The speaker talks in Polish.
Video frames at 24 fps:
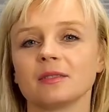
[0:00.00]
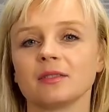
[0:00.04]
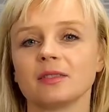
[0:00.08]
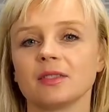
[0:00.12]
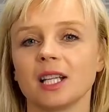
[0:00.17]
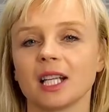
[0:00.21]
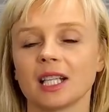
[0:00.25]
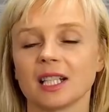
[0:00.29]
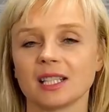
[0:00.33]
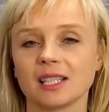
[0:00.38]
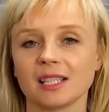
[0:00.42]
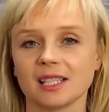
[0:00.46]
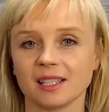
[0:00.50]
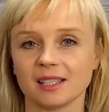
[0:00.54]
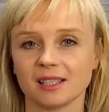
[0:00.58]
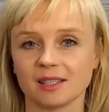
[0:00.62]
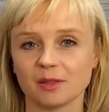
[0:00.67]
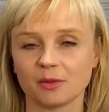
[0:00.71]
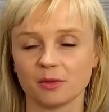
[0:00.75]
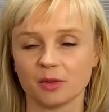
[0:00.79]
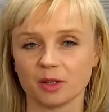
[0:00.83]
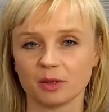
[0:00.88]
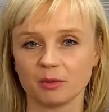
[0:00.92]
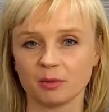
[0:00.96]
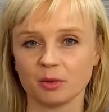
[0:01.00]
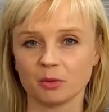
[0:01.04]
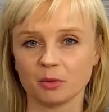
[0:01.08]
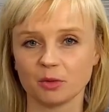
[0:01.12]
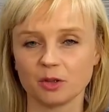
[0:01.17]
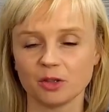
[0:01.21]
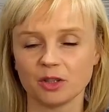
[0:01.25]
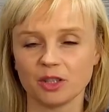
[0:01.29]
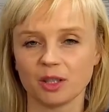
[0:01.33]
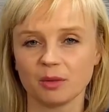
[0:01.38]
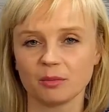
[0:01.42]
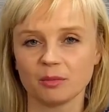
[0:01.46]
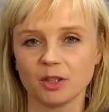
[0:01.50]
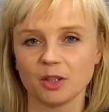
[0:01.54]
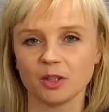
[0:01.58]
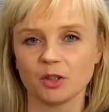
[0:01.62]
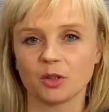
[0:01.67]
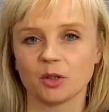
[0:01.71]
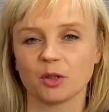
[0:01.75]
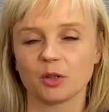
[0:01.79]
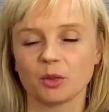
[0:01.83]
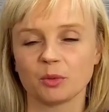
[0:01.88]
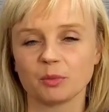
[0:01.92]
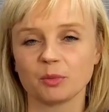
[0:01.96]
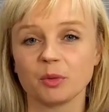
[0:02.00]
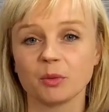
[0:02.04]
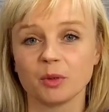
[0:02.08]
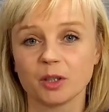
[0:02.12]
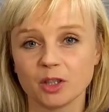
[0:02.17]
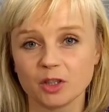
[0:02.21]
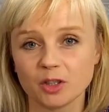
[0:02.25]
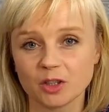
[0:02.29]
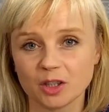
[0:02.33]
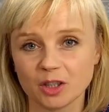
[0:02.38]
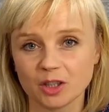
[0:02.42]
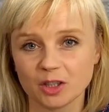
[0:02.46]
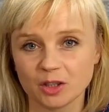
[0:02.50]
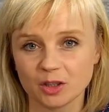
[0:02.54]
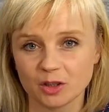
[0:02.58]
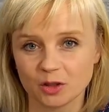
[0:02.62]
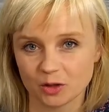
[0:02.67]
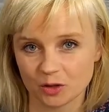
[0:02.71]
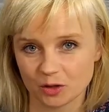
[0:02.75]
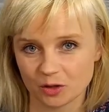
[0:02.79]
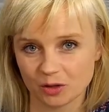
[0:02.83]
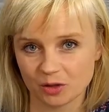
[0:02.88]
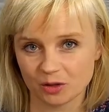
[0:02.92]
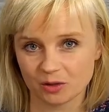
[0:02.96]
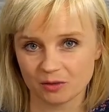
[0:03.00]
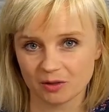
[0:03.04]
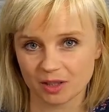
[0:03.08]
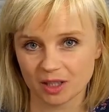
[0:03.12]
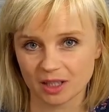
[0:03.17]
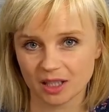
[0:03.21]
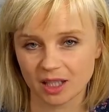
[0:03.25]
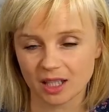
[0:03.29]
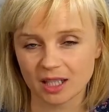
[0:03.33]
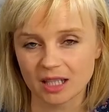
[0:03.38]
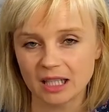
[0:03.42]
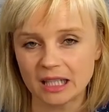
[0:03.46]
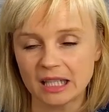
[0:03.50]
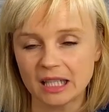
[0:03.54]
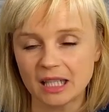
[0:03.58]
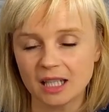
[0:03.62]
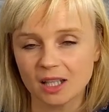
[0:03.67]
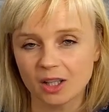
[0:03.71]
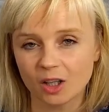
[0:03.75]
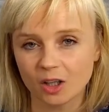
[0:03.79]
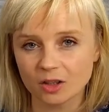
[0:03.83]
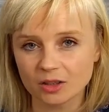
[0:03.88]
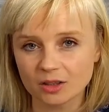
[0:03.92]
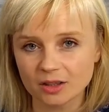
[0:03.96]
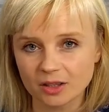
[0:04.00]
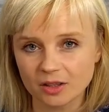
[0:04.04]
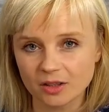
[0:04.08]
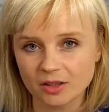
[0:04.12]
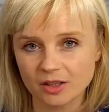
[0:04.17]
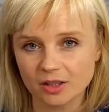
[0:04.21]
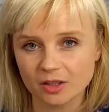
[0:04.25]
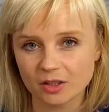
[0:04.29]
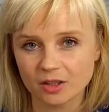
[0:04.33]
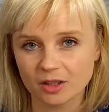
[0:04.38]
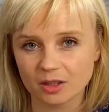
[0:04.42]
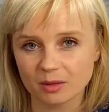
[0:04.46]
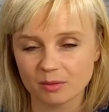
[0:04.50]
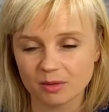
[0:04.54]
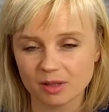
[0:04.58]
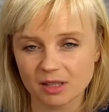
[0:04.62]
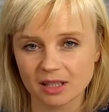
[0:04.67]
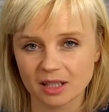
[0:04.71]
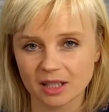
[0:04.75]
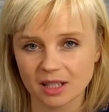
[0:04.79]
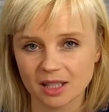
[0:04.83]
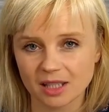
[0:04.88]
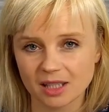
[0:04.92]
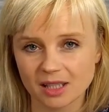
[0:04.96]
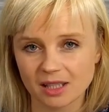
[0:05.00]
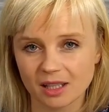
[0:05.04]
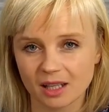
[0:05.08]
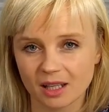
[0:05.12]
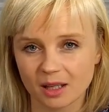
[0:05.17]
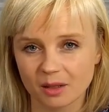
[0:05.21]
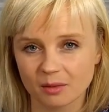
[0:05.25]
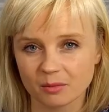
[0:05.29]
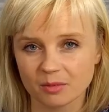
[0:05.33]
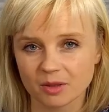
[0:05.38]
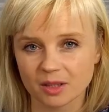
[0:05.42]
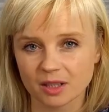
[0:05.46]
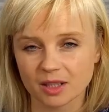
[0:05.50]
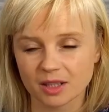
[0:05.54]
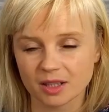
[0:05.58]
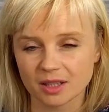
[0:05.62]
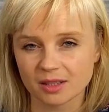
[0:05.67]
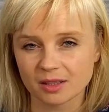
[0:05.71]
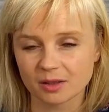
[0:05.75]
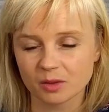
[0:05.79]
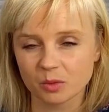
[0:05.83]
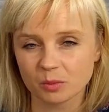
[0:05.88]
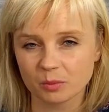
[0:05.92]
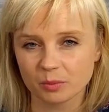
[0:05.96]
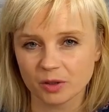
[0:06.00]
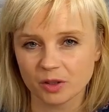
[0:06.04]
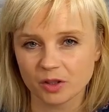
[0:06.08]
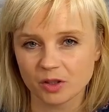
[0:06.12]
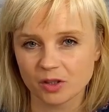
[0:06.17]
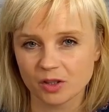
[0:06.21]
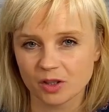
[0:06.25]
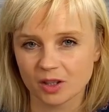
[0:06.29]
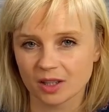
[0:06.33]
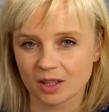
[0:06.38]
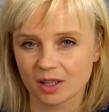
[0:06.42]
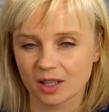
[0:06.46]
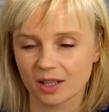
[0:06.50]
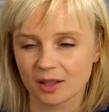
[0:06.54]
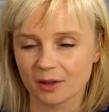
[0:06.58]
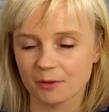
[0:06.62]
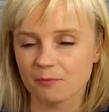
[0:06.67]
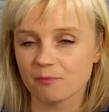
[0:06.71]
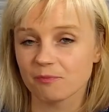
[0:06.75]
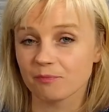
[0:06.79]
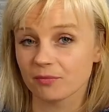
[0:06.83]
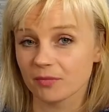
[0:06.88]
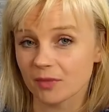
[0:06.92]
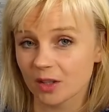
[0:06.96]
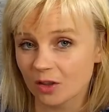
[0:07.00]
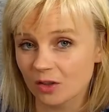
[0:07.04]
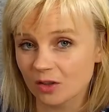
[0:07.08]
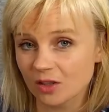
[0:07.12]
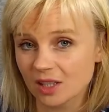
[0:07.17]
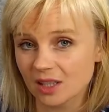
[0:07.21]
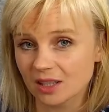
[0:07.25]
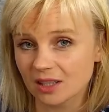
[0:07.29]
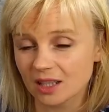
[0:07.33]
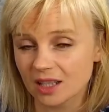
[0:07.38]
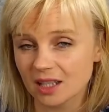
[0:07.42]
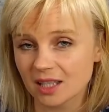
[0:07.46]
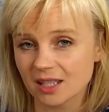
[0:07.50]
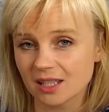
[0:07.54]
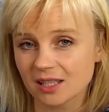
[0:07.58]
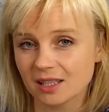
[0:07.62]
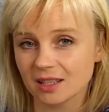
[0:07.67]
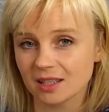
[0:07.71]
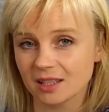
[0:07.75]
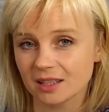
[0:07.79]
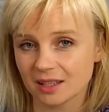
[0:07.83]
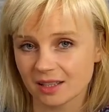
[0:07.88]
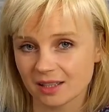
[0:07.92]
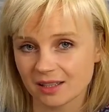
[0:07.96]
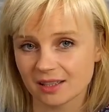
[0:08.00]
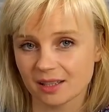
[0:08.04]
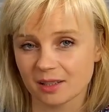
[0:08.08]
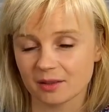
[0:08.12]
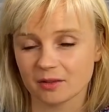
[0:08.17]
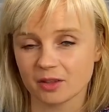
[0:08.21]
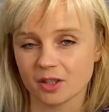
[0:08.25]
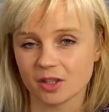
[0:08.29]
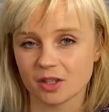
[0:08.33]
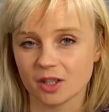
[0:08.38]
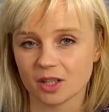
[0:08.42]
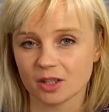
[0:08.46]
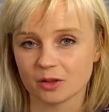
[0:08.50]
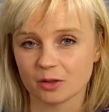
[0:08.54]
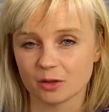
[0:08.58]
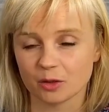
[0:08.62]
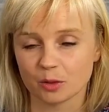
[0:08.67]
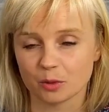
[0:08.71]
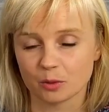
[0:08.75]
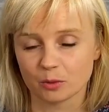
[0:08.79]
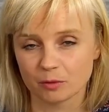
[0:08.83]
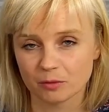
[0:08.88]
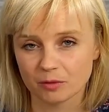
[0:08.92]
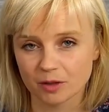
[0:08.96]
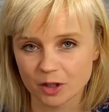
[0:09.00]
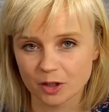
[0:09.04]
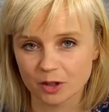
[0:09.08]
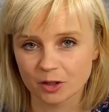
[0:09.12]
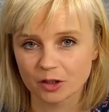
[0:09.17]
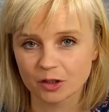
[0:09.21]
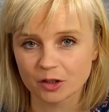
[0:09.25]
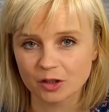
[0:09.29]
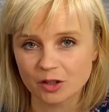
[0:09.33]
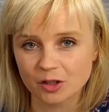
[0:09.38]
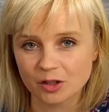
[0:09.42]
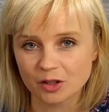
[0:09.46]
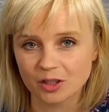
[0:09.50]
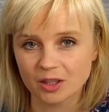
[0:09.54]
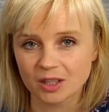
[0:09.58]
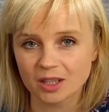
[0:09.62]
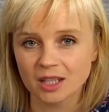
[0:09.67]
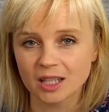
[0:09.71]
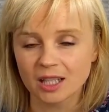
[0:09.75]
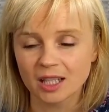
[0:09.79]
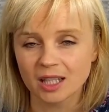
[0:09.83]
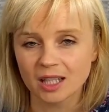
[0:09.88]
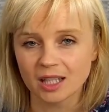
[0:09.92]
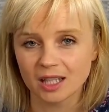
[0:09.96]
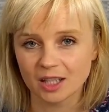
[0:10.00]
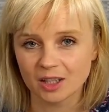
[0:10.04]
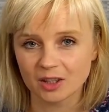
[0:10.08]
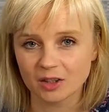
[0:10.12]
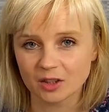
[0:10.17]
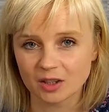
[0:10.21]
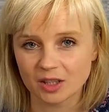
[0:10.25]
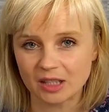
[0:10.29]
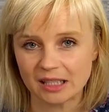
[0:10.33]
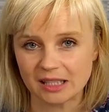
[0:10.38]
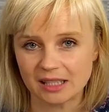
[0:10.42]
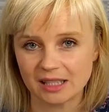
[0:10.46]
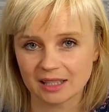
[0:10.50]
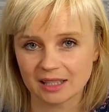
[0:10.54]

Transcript: w lekcji ze swoimi uczniami, to piłeczki do żonglowania. Od tego zaczynamy zajęcia, aby skupić się na koncentracji, nastawić na tor uważności i to jest